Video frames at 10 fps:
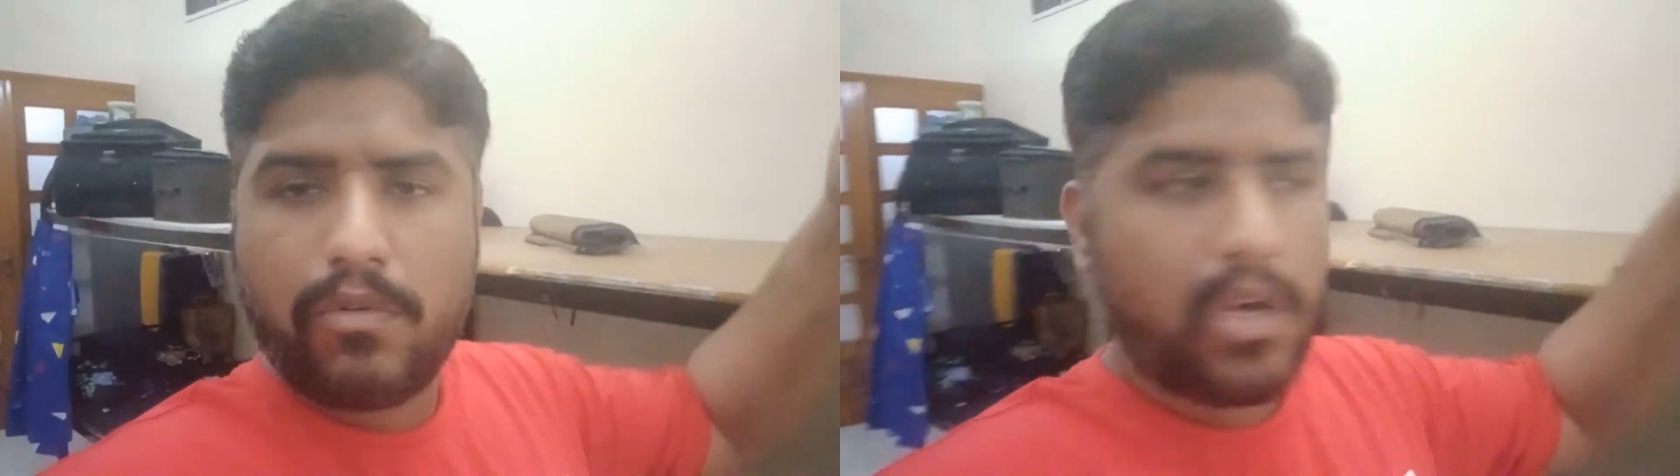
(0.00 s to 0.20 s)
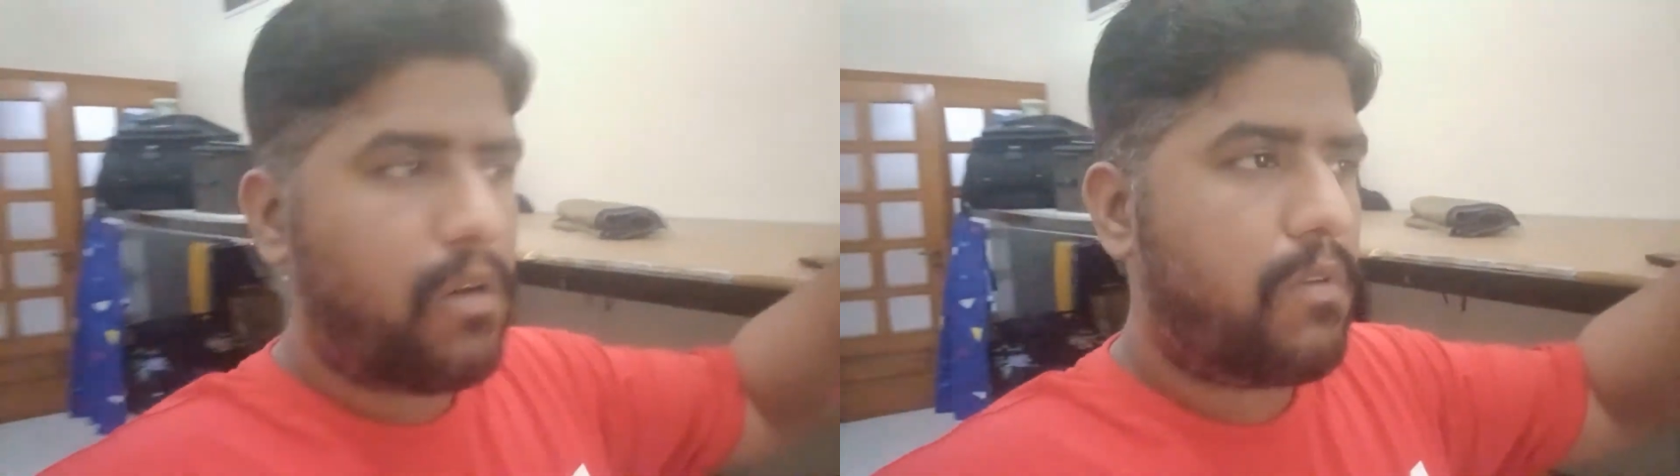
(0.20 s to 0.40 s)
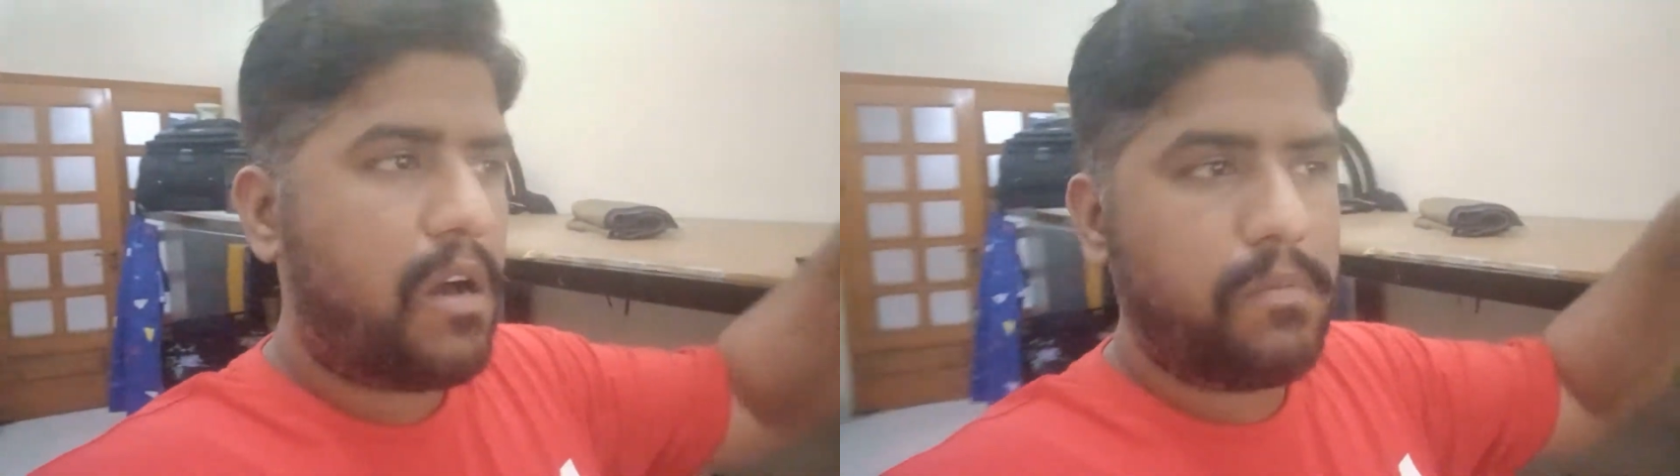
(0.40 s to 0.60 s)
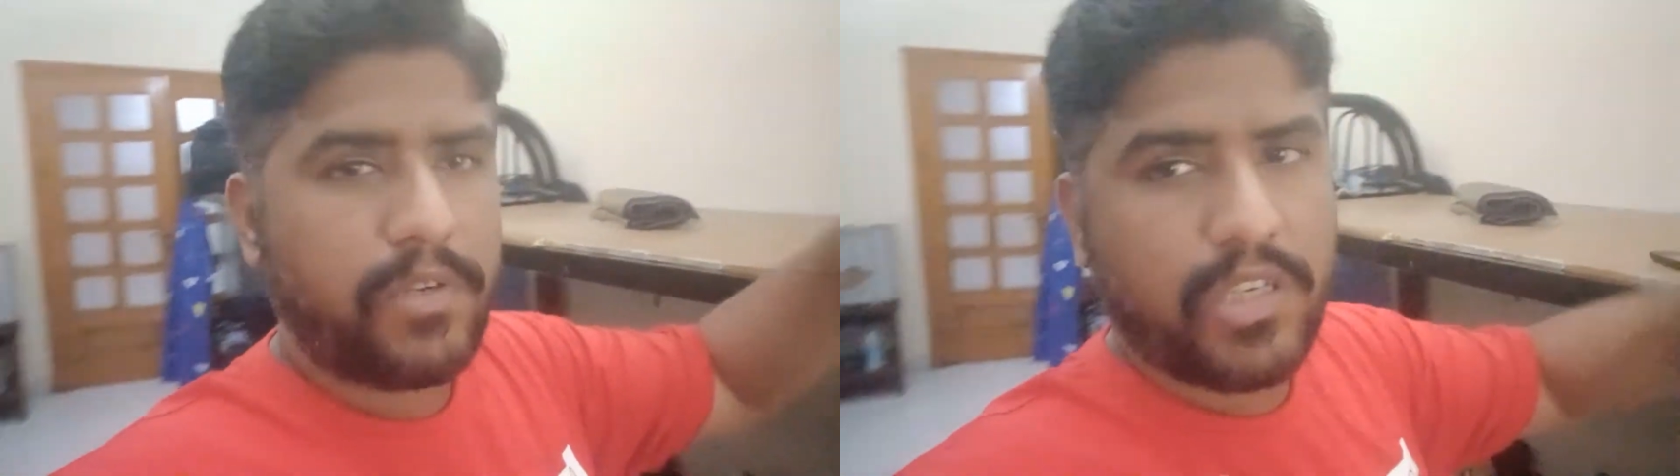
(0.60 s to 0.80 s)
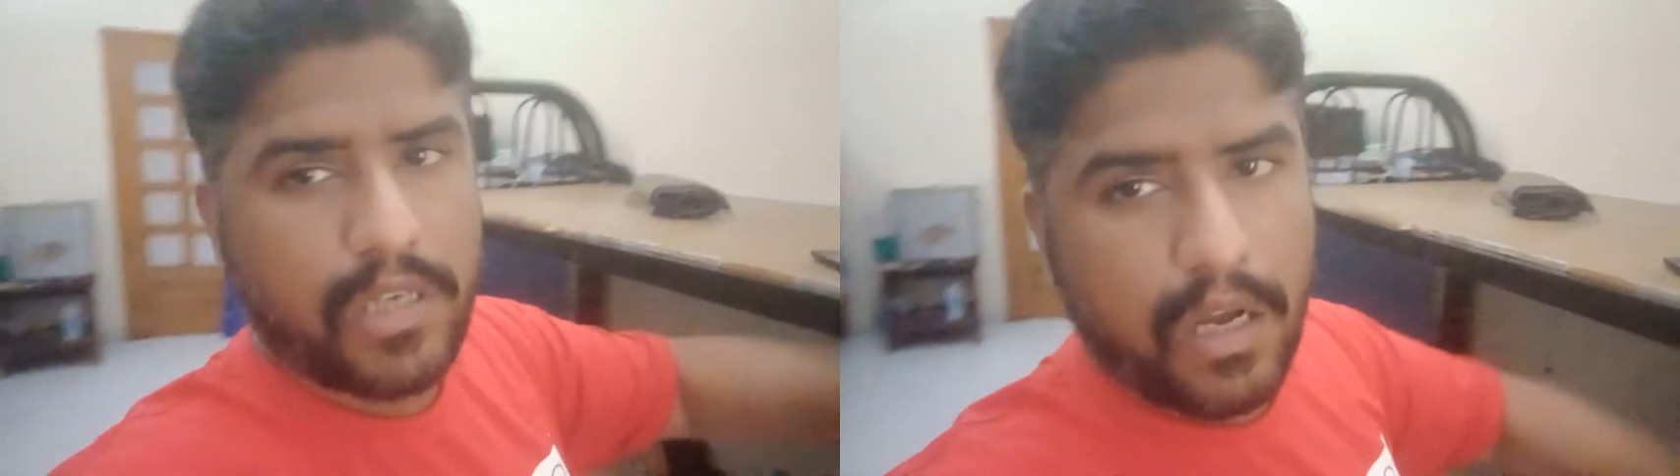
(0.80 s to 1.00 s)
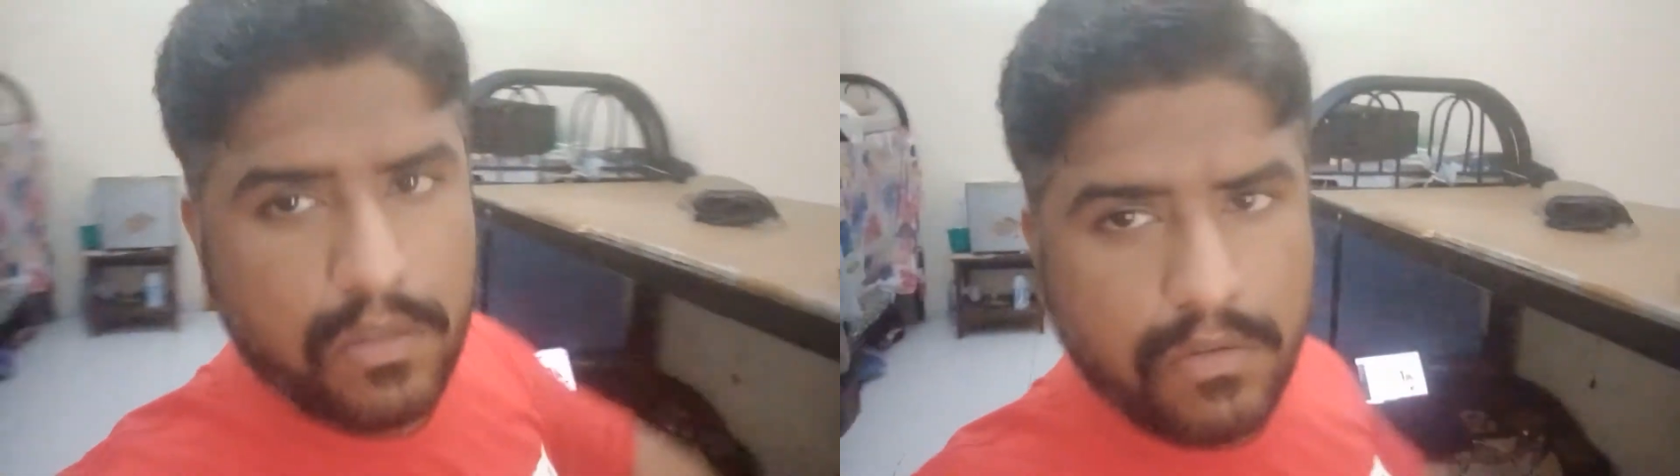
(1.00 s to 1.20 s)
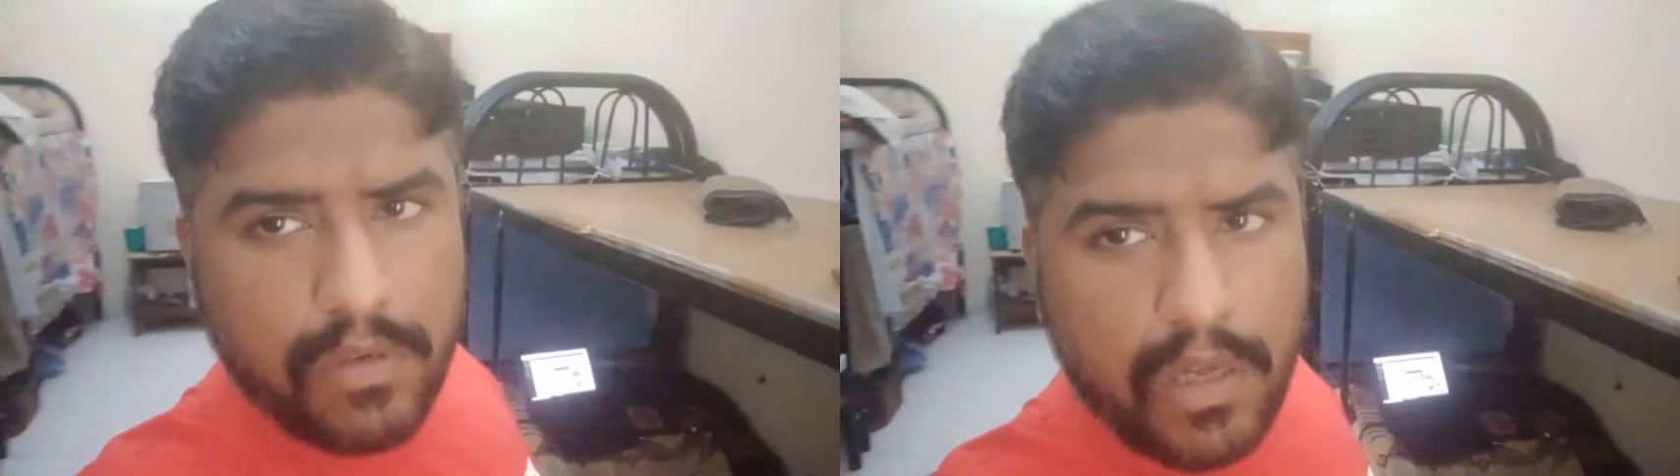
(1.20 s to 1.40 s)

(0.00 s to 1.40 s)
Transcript: उठाओ वहाँ पे पीछे टांग दो